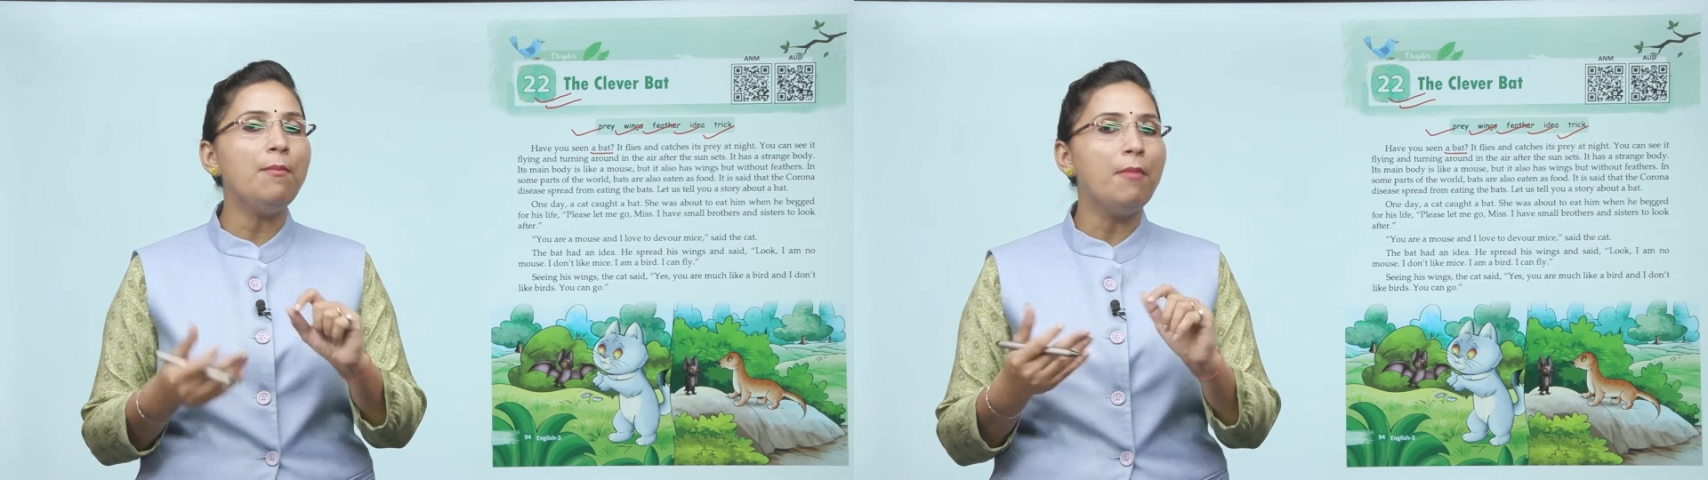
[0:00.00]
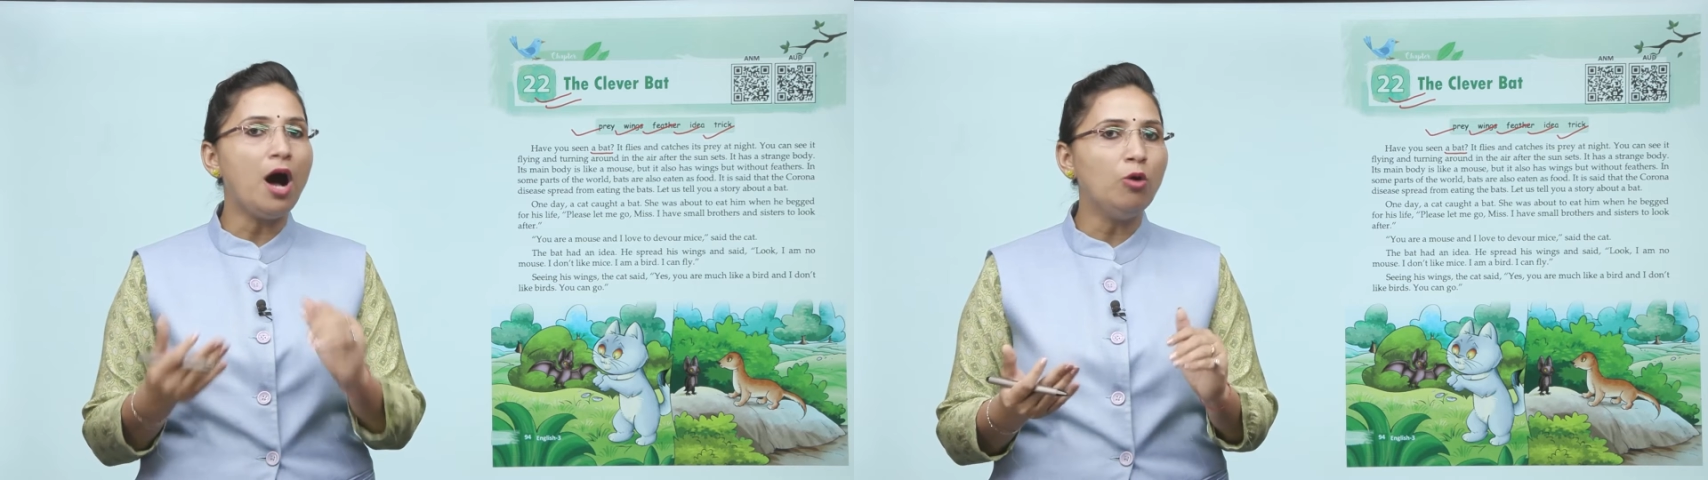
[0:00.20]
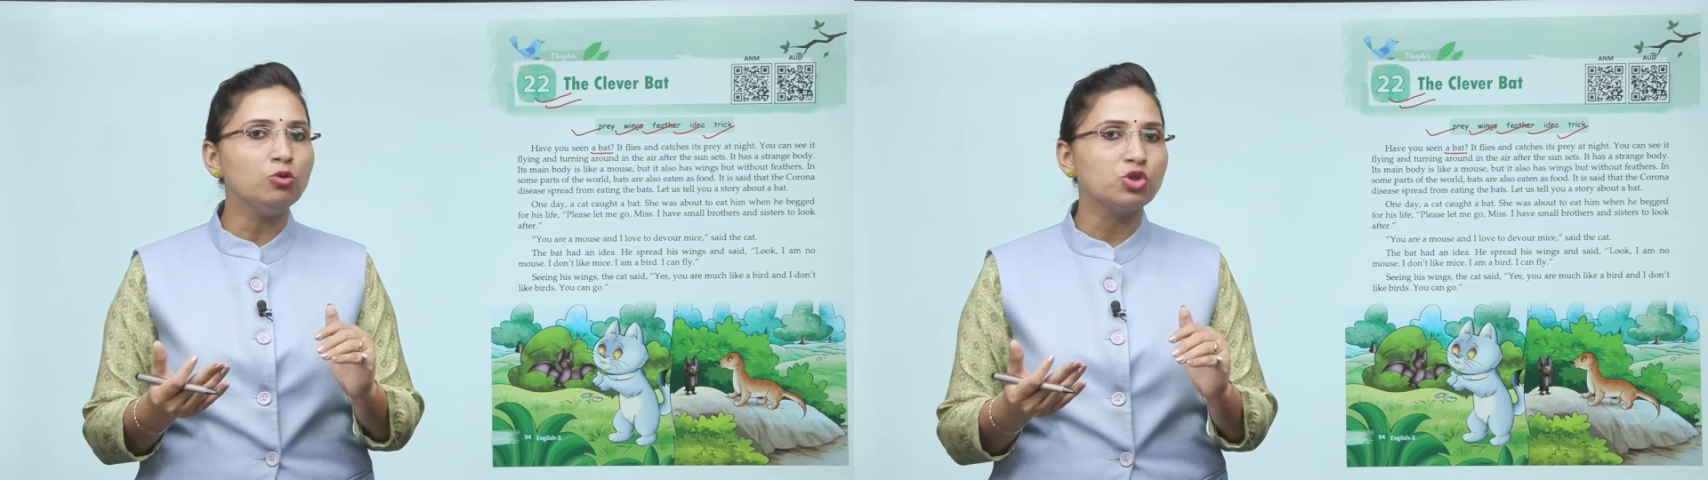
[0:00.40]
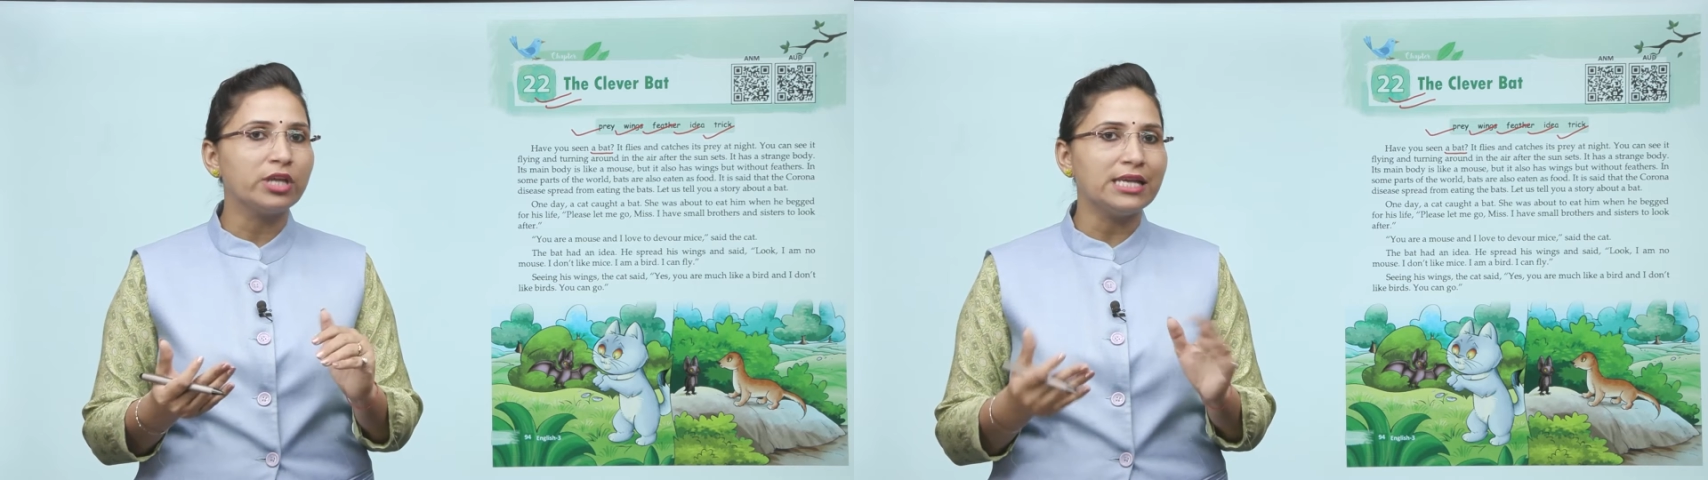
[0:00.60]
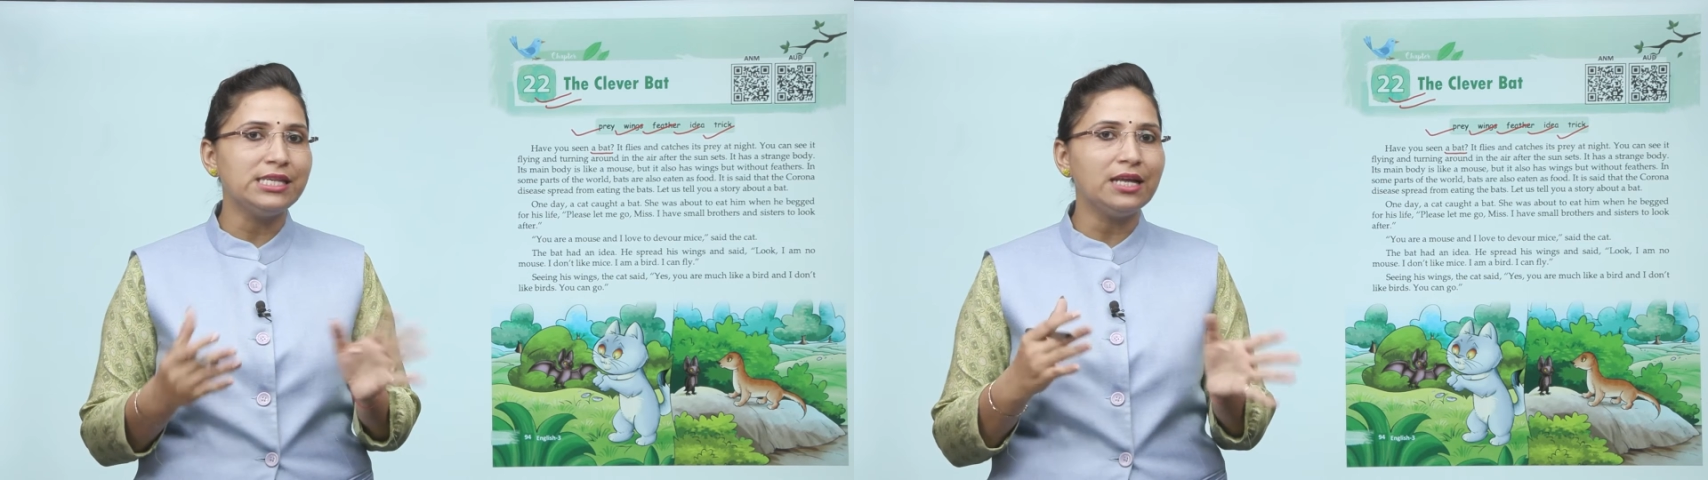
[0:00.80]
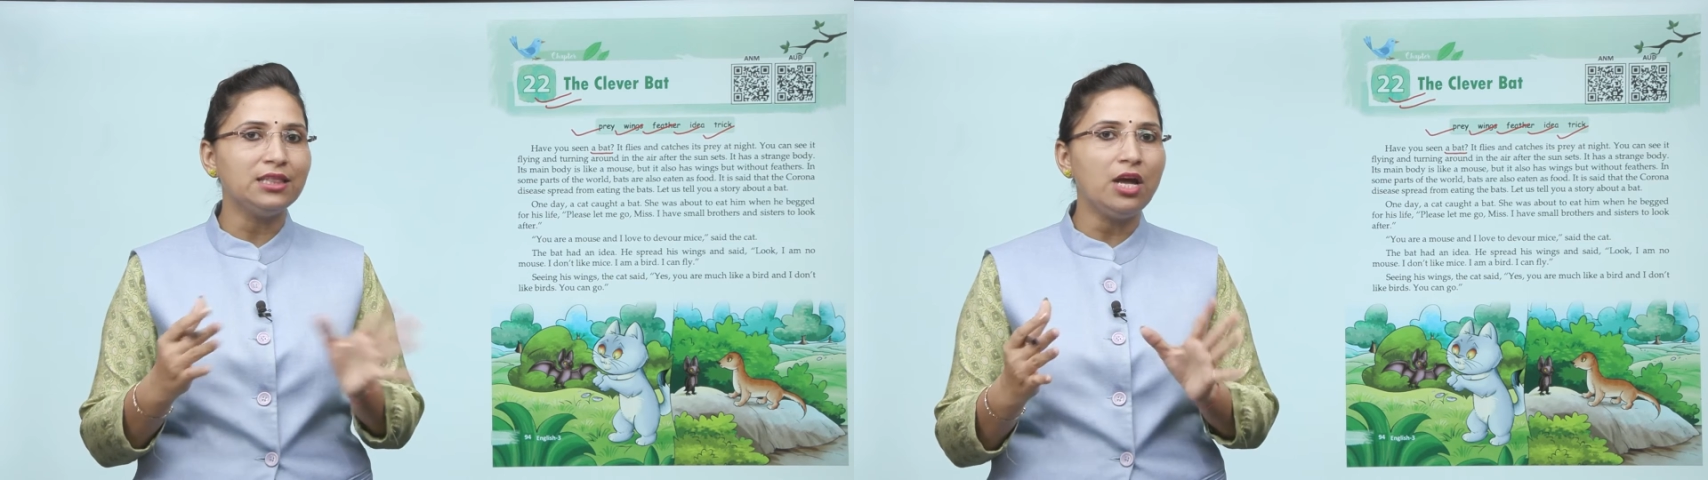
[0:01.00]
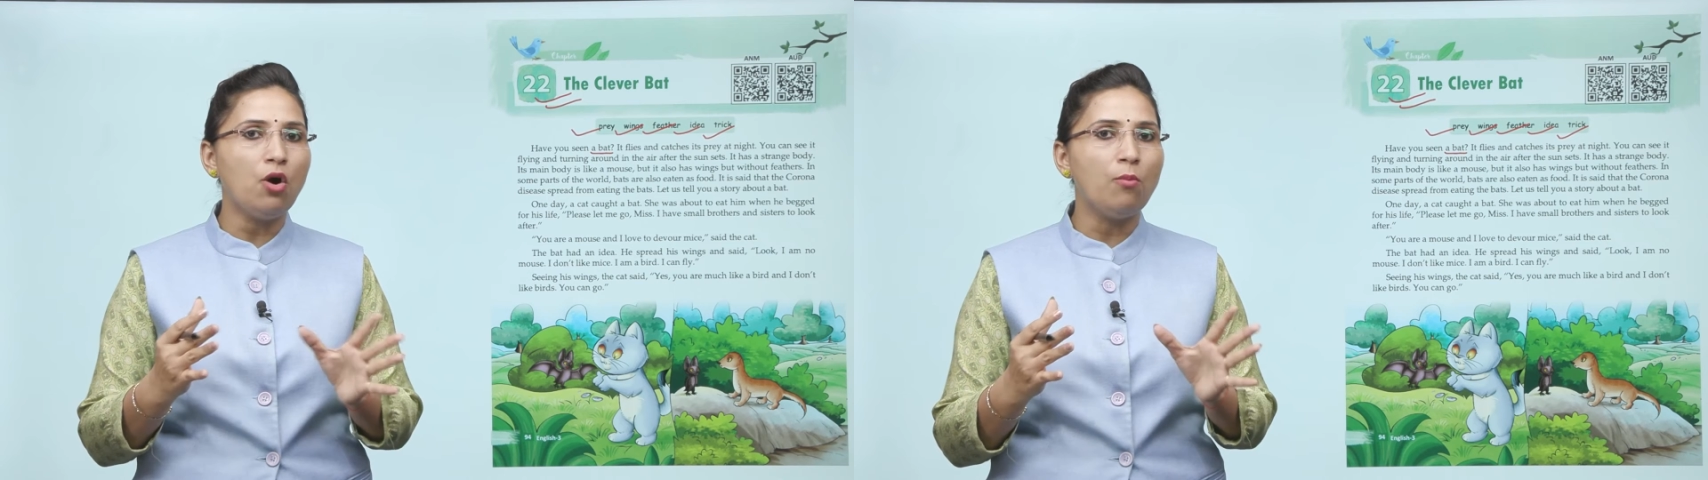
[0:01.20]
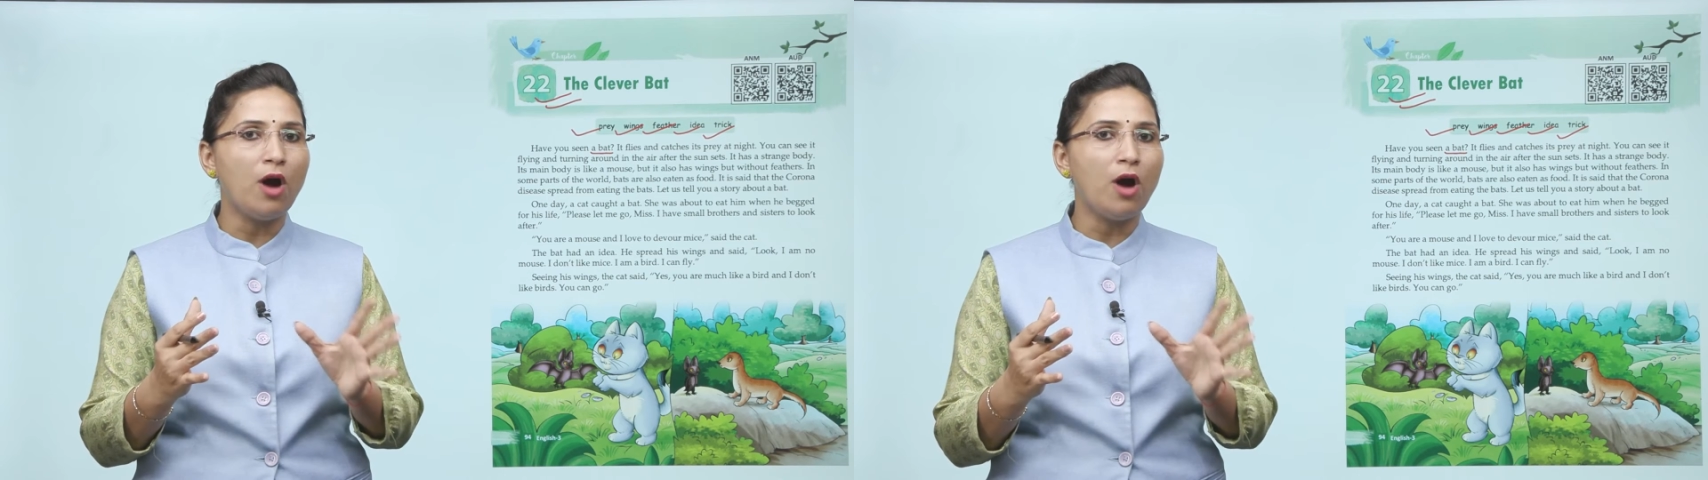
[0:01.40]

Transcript: माउस कैसी लगती है वो